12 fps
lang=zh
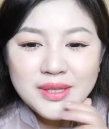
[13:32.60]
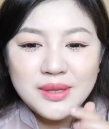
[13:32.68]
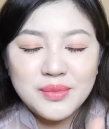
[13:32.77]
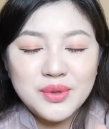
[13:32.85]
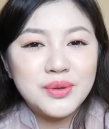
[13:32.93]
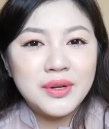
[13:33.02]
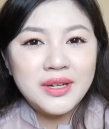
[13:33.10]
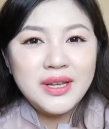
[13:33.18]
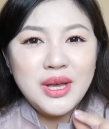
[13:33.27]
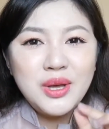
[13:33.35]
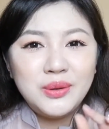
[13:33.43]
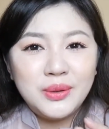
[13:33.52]
怎么说，
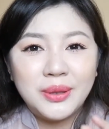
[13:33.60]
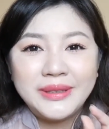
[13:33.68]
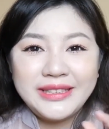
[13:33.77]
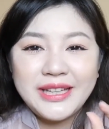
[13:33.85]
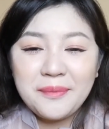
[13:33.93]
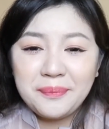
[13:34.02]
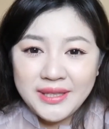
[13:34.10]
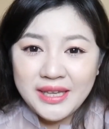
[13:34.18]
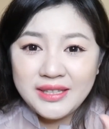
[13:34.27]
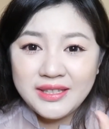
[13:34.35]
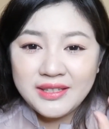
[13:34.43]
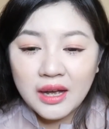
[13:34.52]
有一点
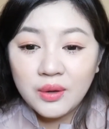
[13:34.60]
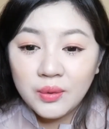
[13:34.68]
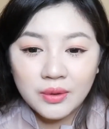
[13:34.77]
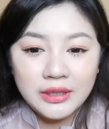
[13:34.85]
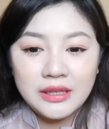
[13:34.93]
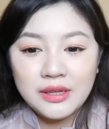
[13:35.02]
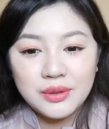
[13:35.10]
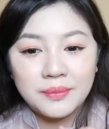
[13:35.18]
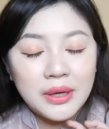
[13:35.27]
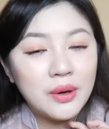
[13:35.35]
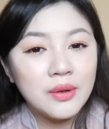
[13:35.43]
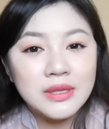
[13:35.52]
偏浆果的那种
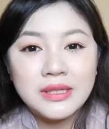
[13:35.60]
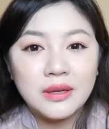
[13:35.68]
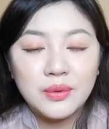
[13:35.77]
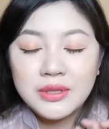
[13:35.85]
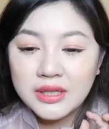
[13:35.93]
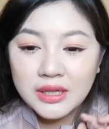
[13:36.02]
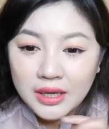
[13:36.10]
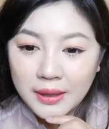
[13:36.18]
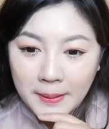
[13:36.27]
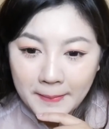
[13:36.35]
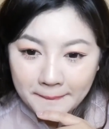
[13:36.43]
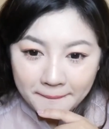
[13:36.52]
玫红色。我真的，
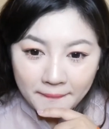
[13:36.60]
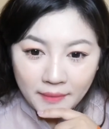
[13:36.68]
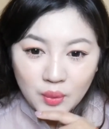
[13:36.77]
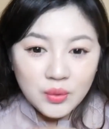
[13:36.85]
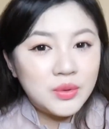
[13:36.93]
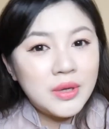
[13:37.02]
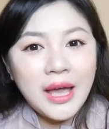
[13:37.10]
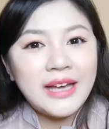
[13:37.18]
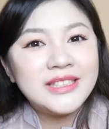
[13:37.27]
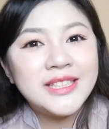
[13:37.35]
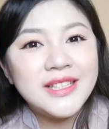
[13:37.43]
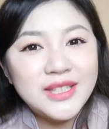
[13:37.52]
我居然
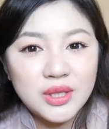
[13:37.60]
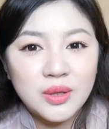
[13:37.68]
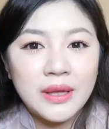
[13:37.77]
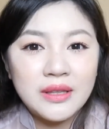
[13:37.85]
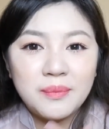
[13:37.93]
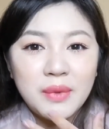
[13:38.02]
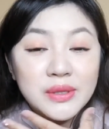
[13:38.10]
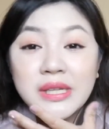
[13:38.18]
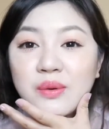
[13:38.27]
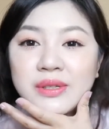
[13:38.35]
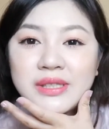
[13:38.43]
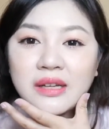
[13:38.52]
还挺喜欢的，没有
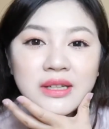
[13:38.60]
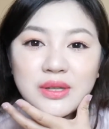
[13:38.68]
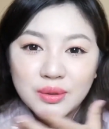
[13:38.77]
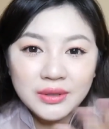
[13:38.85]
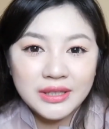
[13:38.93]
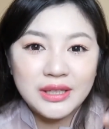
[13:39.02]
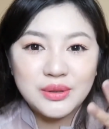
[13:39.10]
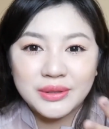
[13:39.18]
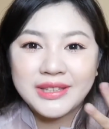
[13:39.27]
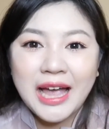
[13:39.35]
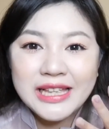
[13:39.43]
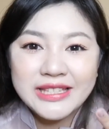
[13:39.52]
像我想象中的那
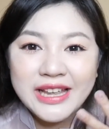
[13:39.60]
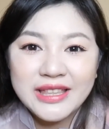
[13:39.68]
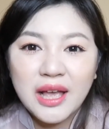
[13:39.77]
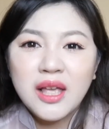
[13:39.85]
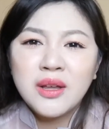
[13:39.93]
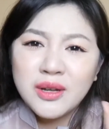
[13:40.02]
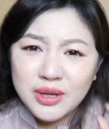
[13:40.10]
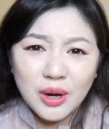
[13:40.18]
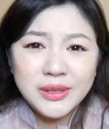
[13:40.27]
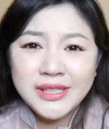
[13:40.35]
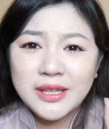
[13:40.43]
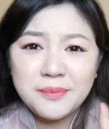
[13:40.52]
种大灾难，然
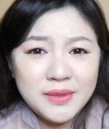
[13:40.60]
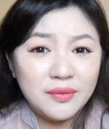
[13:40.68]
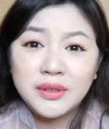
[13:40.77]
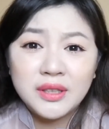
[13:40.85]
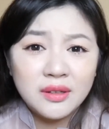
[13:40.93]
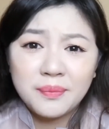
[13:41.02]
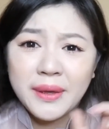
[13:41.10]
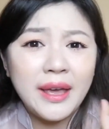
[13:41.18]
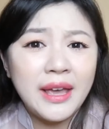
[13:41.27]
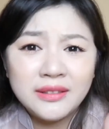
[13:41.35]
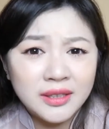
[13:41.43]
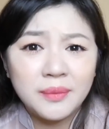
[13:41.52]
后显得皮肤特别
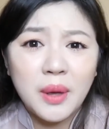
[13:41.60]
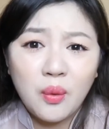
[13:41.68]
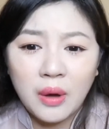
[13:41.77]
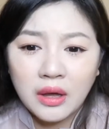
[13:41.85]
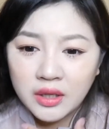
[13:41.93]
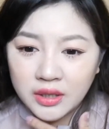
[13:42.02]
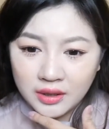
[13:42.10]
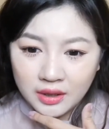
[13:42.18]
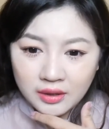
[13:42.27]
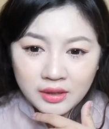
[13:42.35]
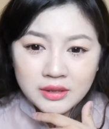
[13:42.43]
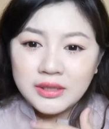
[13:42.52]
黑特别黄。
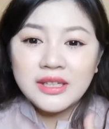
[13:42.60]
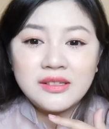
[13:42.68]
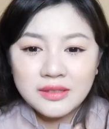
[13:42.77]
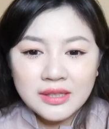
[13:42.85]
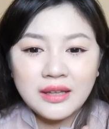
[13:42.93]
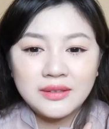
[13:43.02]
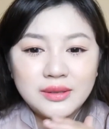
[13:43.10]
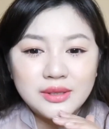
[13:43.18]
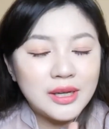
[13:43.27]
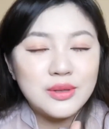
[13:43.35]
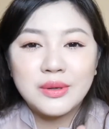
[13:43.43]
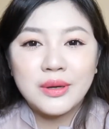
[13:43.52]
这个上
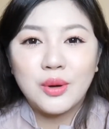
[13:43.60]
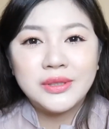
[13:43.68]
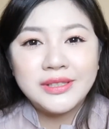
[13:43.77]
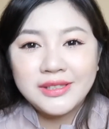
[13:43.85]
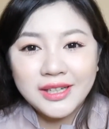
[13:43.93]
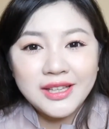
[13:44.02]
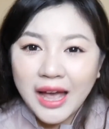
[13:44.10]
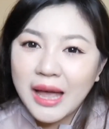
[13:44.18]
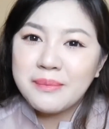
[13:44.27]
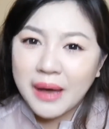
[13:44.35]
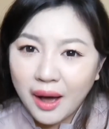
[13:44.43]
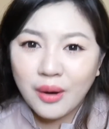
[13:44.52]
上嘴以后是真的
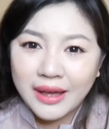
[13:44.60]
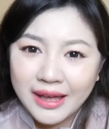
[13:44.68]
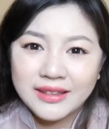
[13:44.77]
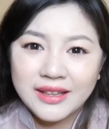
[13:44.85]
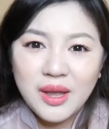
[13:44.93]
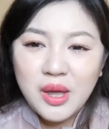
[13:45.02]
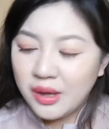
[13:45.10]
还蛮好看的，